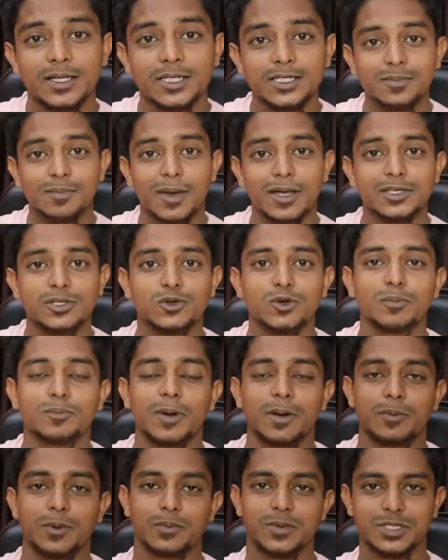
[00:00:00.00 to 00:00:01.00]
इस मैजिक को
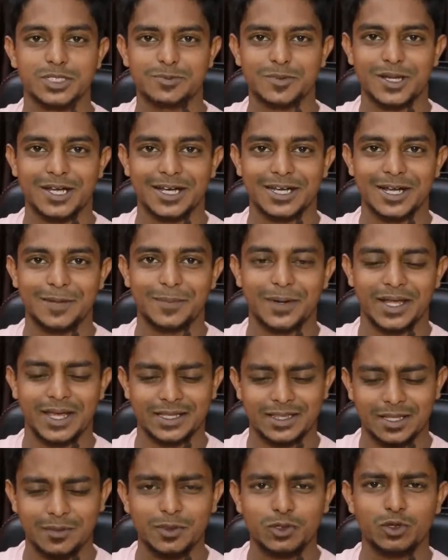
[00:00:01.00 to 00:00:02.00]
परफॉर्मेंस भी करना
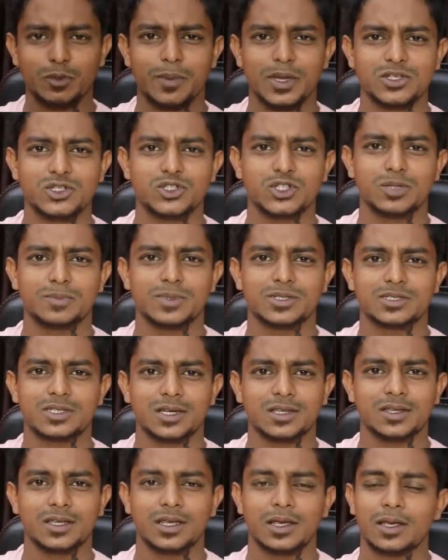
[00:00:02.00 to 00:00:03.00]
पड़ेगा तभी तो मैजिशियन बन
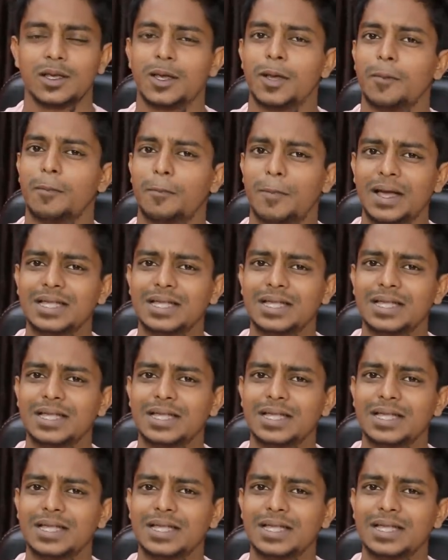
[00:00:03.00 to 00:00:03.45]
सकते हैं